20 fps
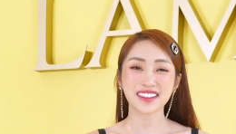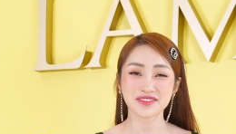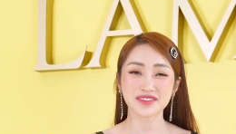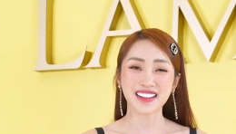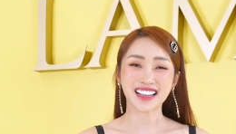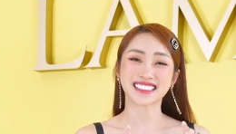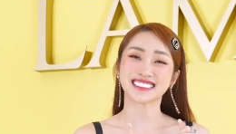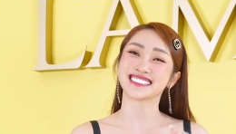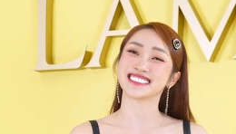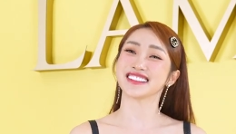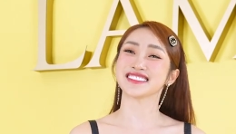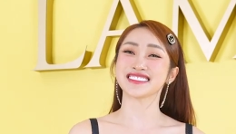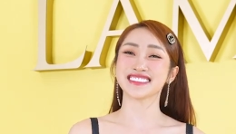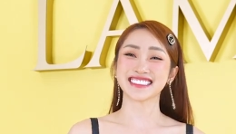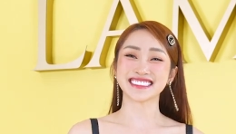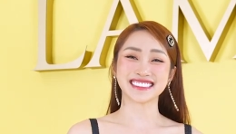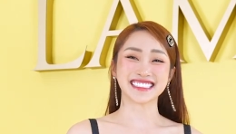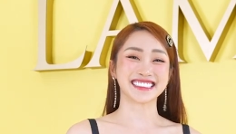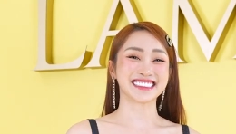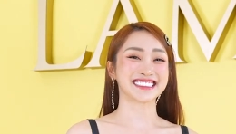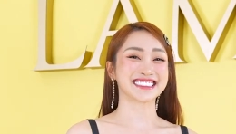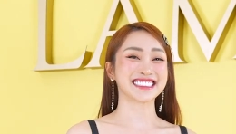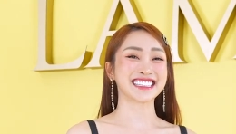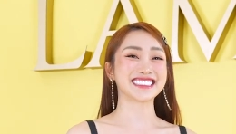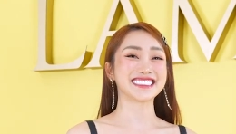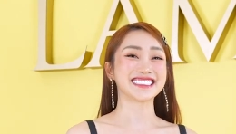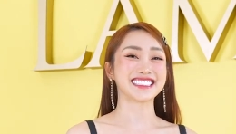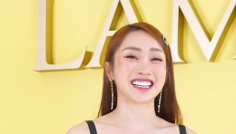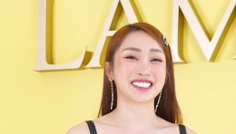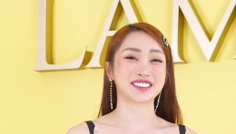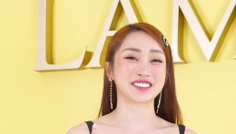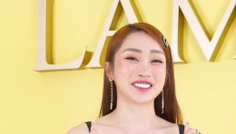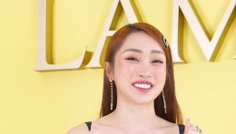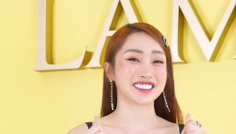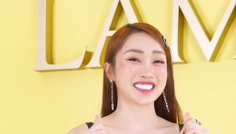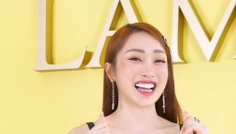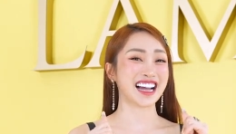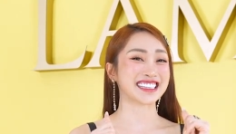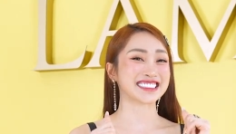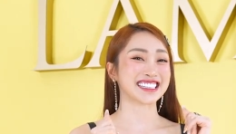đặc biệt trong chương trình sinh nhật của
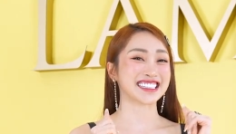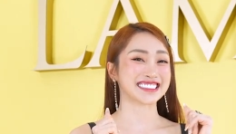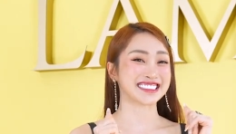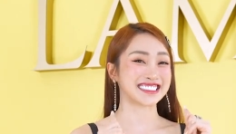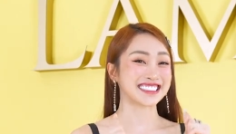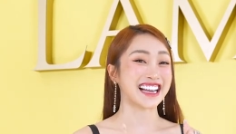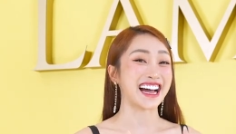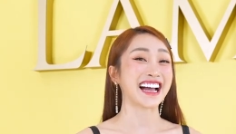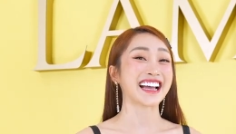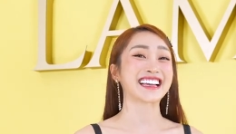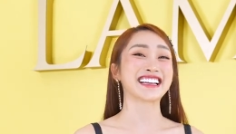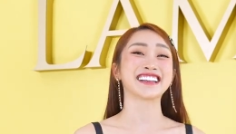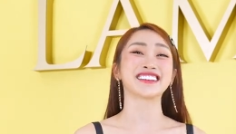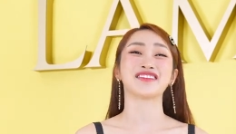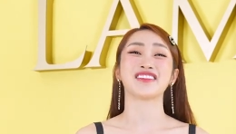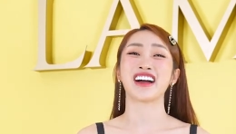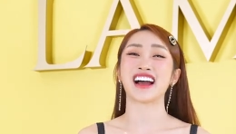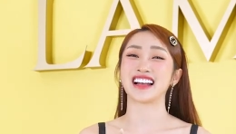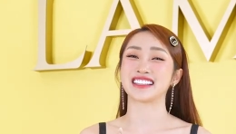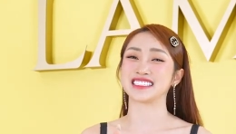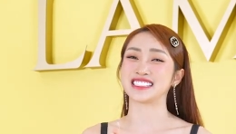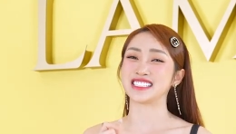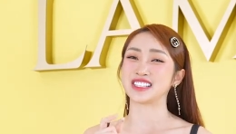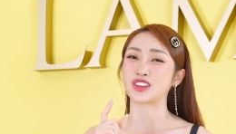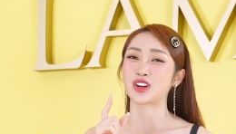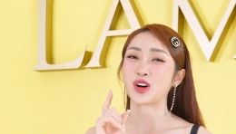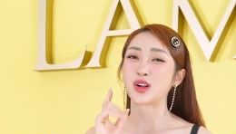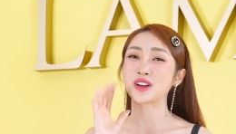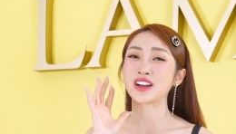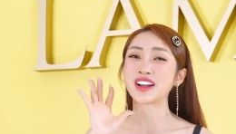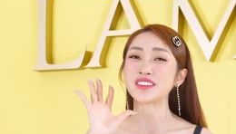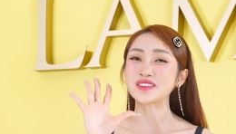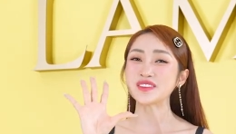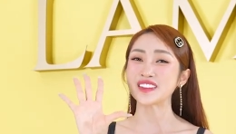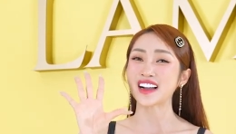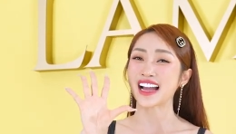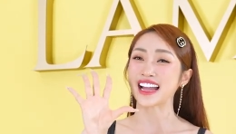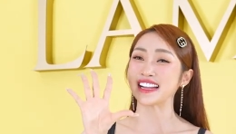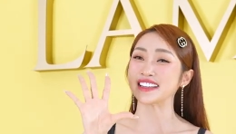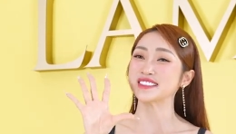Trang đợt này và chỉ có
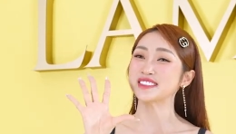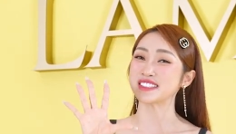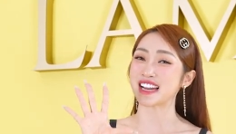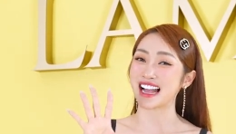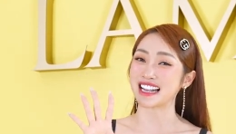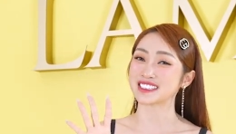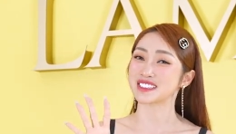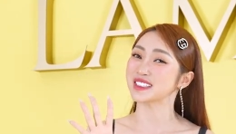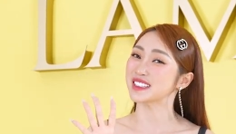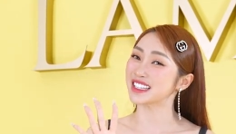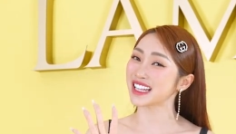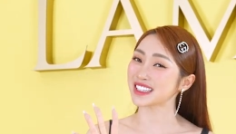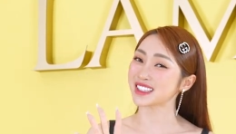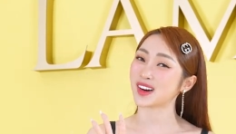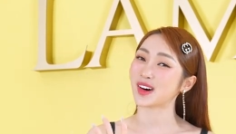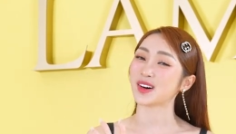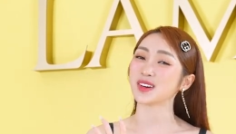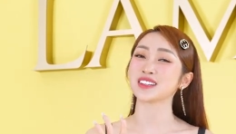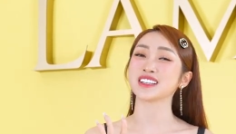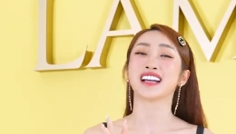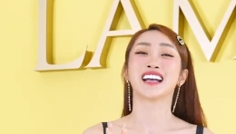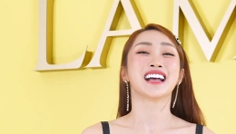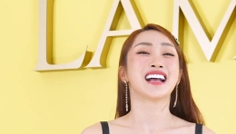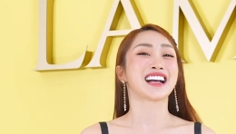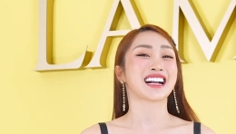năm ngày ưu đãi duy nhất thôi,